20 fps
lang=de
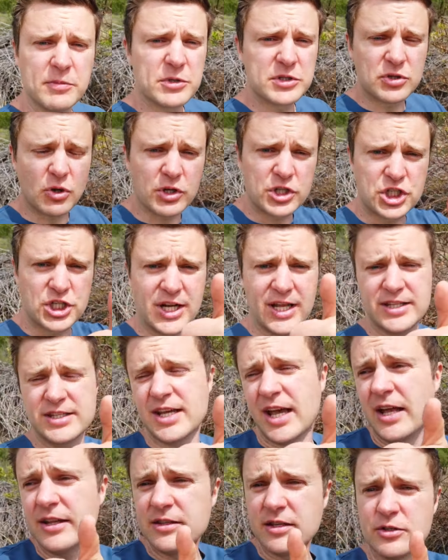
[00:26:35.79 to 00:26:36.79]
wir mit
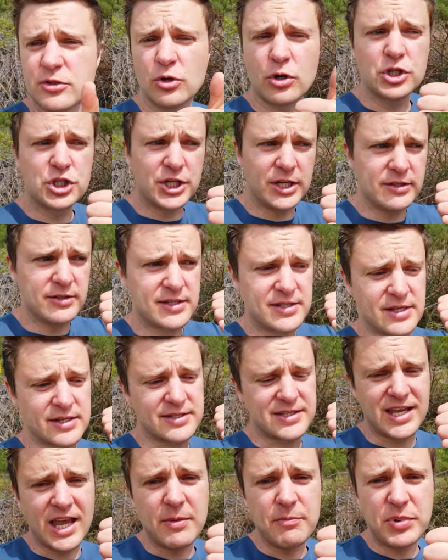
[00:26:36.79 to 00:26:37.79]
Deutschland an. In Deutschland ist
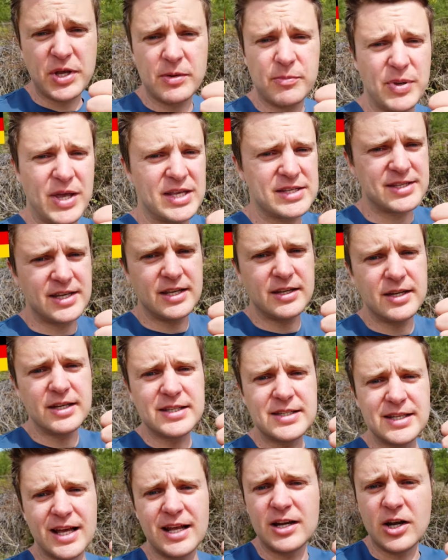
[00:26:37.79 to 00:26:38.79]
das Camping per se
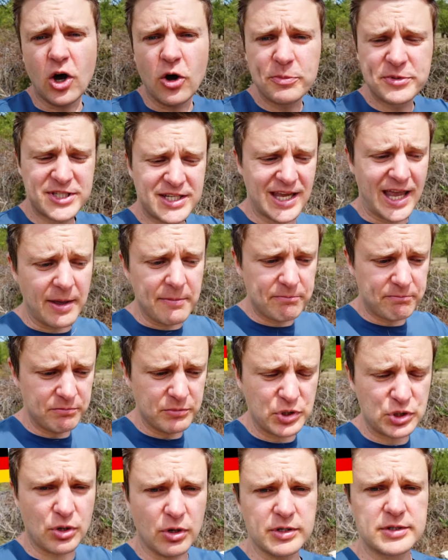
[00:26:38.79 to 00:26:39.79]
nicht erlaubt.
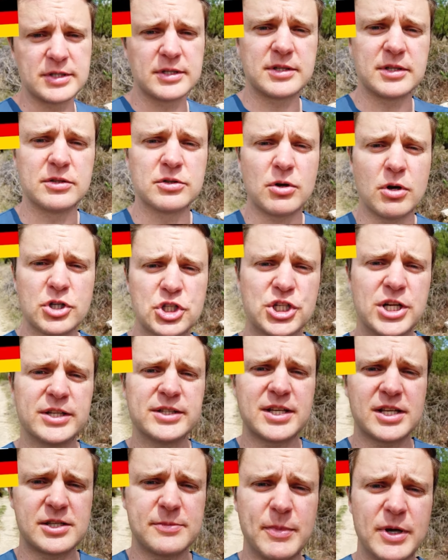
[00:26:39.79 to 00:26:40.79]
Campen bedeutet in
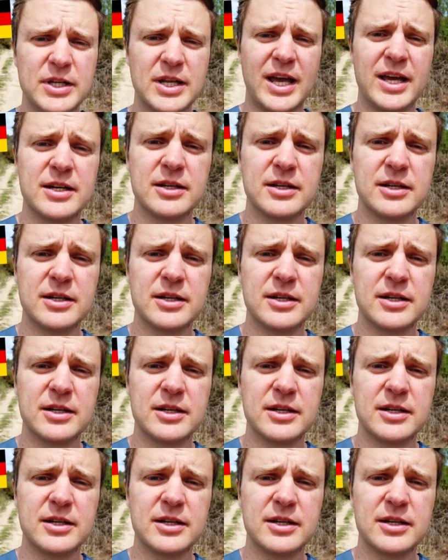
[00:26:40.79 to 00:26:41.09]
Deutschland, dass man